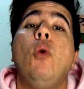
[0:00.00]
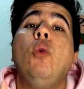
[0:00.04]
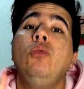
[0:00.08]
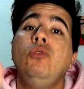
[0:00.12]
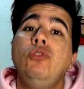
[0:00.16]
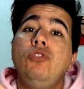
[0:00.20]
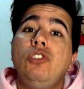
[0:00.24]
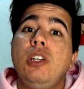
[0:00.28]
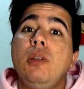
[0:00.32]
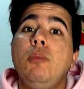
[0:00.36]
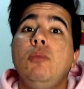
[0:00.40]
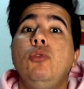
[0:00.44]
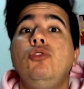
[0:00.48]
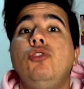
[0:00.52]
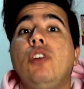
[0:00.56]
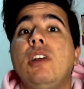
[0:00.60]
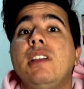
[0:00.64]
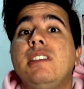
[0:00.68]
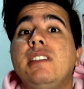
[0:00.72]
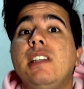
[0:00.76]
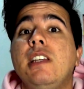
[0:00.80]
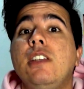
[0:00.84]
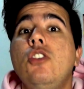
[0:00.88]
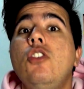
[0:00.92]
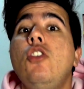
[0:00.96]
Un tributo a
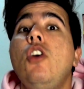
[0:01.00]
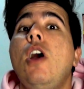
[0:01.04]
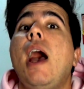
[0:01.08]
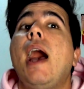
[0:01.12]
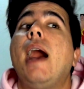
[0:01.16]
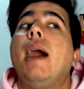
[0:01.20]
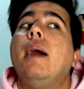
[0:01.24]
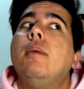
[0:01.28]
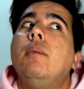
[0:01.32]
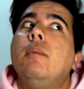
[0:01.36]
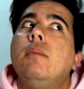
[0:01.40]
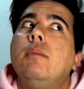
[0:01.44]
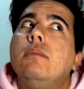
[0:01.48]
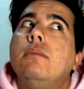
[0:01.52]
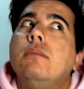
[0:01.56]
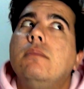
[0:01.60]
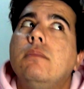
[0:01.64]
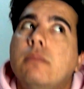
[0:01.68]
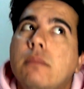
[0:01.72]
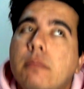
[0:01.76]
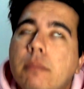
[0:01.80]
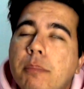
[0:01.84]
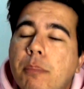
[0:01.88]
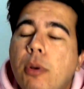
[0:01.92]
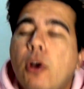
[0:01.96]
Chenoa.
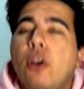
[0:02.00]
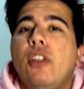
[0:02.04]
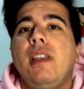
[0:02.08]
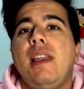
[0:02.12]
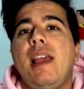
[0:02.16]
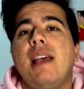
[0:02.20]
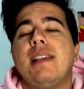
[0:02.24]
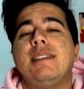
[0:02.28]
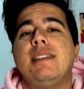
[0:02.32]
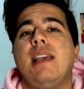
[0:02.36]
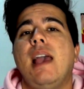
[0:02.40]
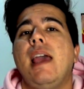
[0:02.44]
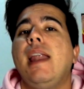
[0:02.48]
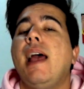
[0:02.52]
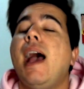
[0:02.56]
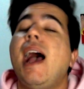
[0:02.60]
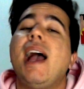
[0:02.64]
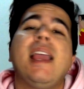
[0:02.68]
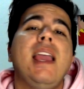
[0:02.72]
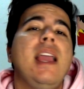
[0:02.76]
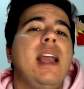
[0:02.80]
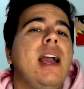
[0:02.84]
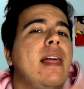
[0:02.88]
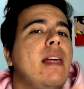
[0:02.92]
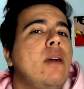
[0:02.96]
Podría ser,
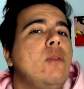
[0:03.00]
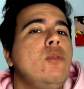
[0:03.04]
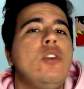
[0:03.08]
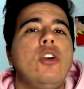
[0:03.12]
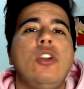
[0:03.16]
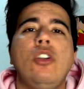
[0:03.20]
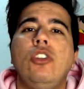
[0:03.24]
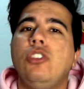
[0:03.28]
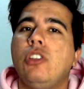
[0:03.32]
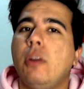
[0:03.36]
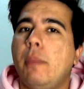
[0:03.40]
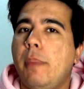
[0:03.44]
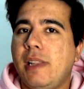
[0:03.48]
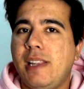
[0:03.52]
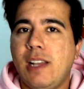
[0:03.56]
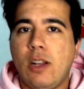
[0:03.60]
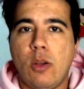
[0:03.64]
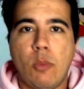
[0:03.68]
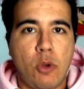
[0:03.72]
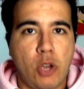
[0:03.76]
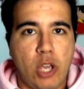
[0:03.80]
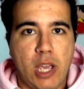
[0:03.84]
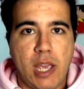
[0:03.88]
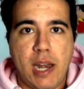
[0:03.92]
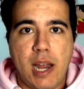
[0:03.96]
aquí cada uno que lo interprete
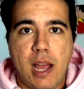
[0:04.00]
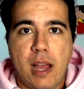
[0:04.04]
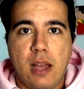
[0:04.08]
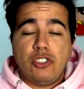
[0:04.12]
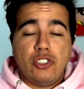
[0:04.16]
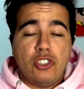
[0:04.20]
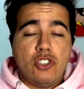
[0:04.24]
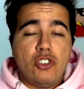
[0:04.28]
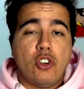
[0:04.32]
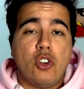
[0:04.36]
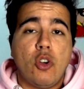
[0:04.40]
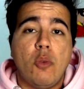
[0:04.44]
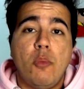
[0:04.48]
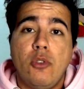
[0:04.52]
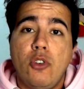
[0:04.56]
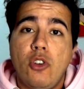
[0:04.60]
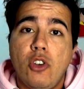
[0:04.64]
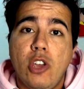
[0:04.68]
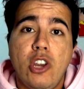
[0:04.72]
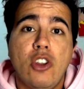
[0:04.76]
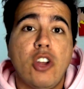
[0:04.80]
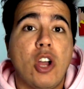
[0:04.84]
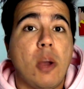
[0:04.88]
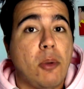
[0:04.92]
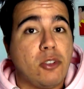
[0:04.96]
como quiera. Entonces yo como no
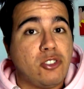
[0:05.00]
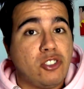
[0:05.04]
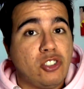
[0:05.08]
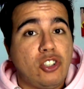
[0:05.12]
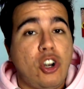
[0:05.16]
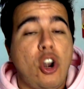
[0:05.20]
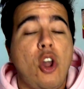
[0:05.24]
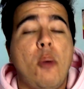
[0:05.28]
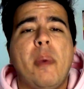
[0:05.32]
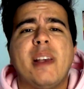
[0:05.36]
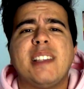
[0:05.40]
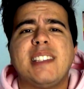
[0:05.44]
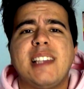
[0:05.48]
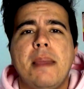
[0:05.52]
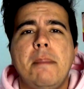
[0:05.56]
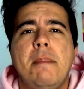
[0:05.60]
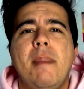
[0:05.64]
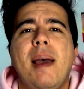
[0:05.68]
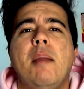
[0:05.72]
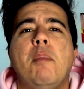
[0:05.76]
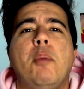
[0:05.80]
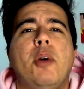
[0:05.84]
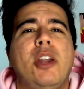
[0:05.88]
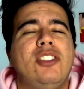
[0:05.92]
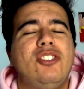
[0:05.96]
quiero que vosotros lo paséis
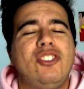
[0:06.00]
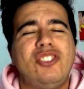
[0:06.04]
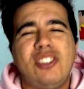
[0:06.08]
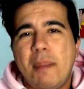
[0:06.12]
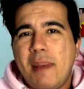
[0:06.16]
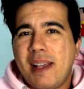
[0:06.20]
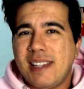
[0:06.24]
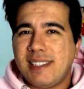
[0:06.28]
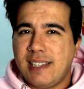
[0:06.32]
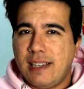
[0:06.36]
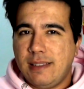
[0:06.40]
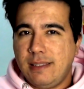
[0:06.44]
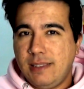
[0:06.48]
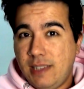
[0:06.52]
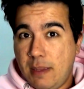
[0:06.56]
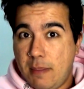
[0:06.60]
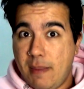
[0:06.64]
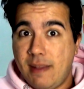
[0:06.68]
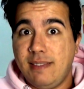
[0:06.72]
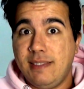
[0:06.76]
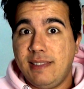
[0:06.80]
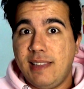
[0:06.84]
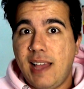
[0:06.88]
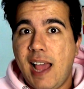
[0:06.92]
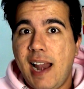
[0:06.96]
mal por estos temas
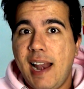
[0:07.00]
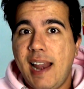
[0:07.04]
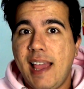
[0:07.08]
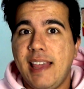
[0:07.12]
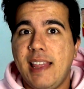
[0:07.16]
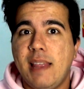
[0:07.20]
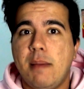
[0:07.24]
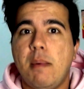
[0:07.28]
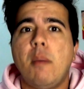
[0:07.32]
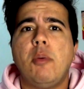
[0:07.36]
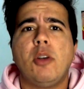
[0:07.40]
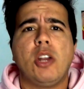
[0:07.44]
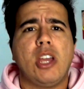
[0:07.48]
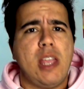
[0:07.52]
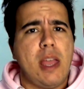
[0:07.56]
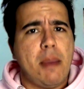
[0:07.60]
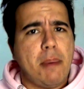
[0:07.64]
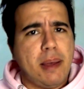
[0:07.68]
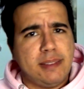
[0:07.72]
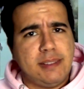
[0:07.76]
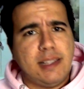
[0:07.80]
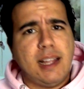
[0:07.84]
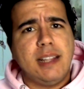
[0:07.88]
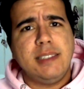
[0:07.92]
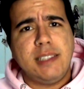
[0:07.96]
sentimentales y demás, porque ya
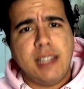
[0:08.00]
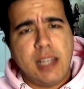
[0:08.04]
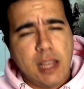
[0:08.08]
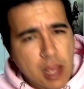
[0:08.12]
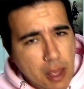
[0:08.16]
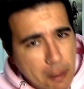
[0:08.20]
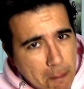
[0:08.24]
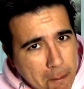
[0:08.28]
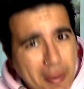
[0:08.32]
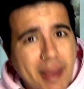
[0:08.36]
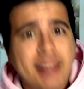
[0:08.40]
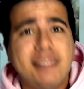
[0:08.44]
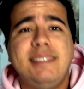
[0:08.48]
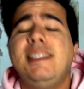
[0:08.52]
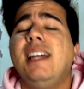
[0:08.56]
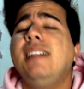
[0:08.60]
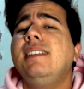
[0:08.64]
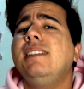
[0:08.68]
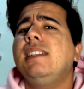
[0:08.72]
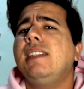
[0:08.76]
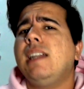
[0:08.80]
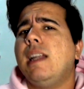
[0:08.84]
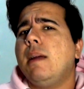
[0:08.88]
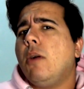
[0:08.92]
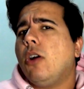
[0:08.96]
bastante,
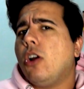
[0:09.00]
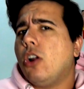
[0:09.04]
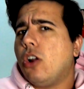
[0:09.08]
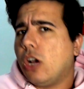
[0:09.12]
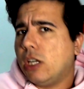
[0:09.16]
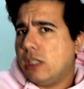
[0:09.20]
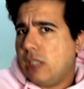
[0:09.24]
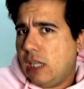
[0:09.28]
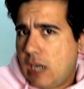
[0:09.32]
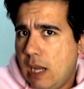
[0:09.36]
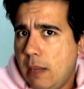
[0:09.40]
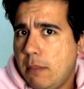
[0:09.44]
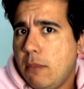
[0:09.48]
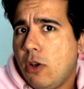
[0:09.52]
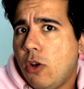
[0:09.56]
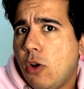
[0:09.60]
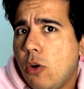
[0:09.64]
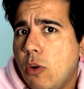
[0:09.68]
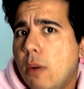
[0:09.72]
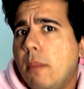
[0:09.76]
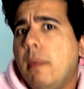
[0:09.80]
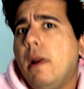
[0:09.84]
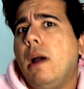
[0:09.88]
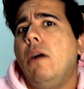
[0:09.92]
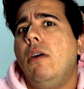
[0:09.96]
bastante tenemos con lo que tenemos,
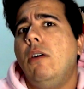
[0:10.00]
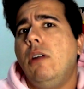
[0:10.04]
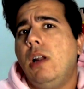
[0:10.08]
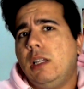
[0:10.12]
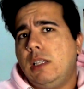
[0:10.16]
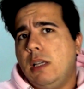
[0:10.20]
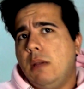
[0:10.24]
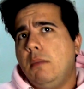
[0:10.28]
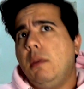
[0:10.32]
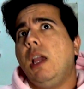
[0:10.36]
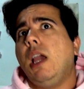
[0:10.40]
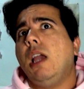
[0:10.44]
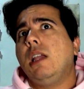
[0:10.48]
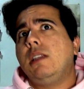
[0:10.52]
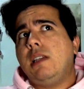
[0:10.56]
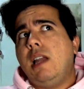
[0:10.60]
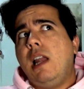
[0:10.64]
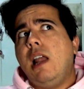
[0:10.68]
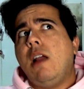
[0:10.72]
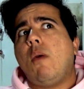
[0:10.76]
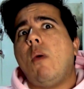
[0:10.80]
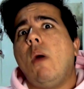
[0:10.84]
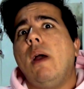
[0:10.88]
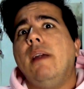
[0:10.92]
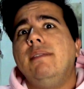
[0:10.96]
como para ahora también
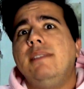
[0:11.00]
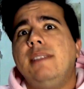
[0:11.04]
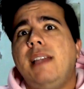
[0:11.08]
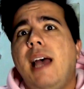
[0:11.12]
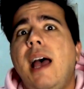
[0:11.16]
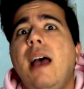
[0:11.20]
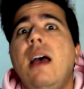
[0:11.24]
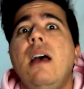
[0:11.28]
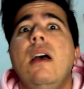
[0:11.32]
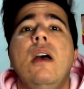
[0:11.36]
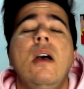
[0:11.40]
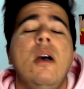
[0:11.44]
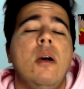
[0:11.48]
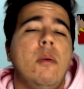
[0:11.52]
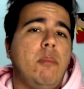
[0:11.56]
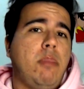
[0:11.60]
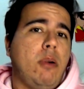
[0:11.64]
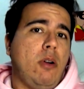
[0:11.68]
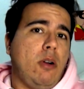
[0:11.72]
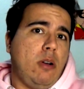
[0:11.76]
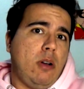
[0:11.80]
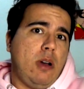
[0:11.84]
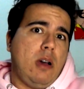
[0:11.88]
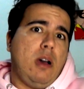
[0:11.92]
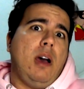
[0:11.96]
echarle cuenta
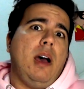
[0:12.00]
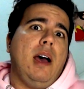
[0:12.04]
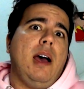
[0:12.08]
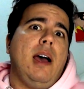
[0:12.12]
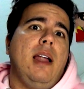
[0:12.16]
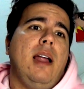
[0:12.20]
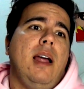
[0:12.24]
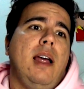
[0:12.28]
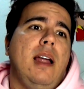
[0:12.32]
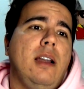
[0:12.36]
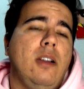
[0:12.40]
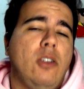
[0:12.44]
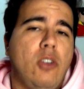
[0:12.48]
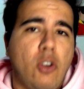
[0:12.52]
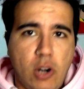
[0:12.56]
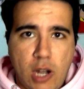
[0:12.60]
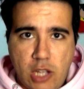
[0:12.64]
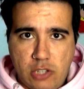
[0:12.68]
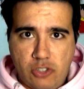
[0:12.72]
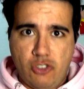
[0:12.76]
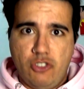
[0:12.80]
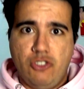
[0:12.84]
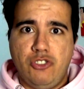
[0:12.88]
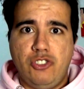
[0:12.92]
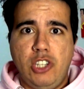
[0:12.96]
pues, al
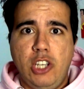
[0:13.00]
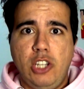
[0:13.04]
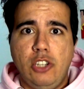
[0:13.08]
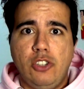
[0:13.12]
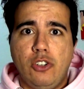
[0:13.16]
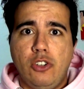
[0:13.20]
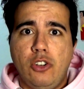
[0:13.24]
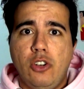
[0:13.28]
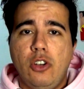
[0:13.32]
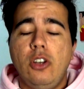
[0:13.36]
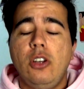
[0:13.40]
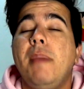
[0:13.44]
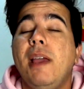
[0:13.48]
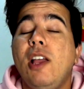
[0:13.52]
corazoncito, ¿no?